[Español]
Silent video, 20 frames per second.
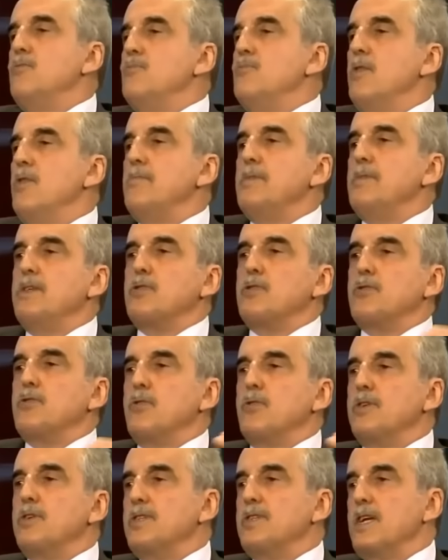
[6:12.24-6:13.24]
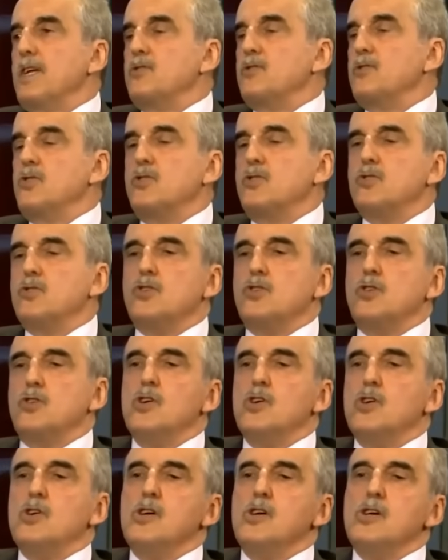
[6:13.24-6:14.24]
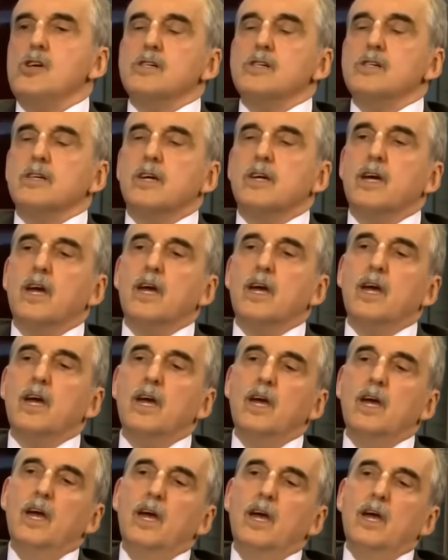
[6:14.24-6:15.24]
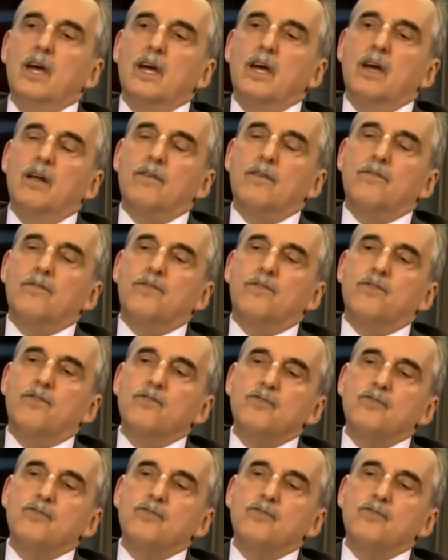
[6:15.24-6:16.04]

Obviamente que inmediatamente empezó la contrarrevolución, por eso el